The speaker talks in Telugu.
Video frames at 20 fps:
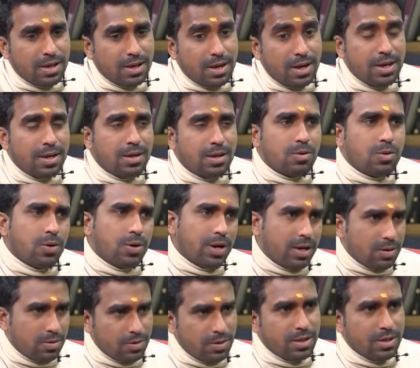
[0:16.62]
కానీ
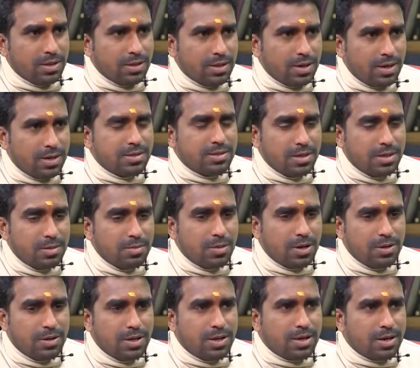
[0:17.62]
కోరిక ఉండేది అంటే
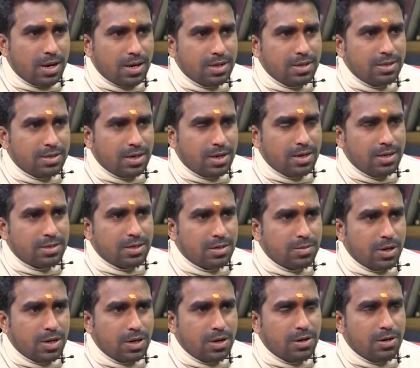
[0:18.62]
సినిమాలో నేను రాణించాలి
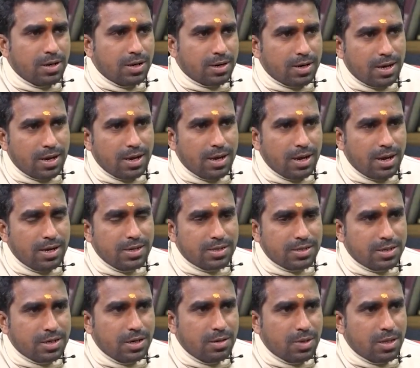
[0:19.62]
సినిమాలలో నేను రాయాలి
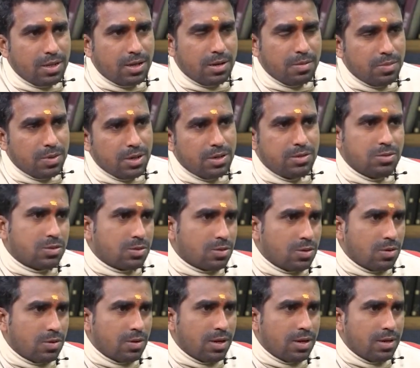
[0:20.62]
స్క్రీన్ మీద నా పేరు
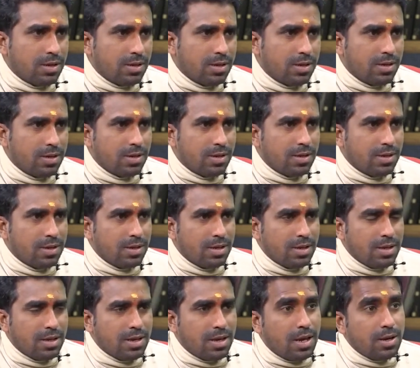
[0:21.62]
చూసుకోవాలి
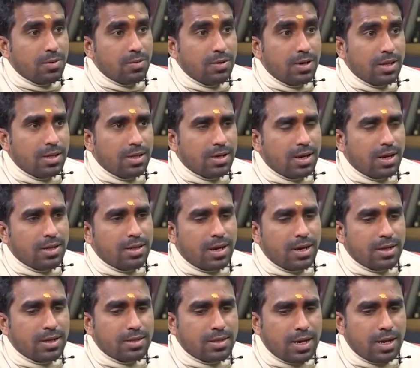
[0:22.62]
అని ఉండేది కానీ
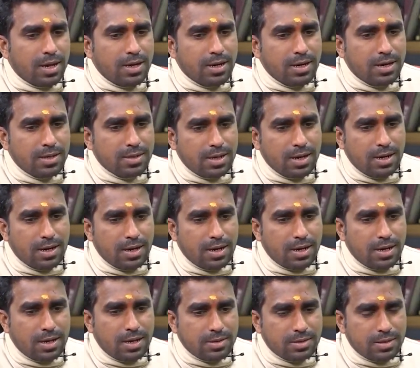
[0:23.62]
దానికి తగ్గ నిజంగా
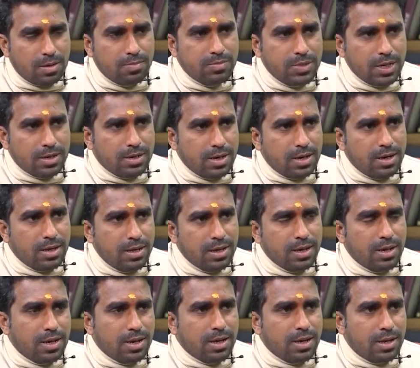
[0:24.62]
సబ్జెక్ట్ అనేది
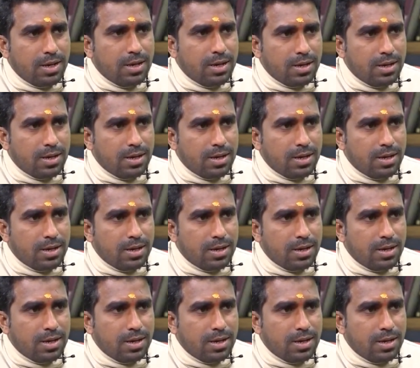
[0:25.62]
ఇంకా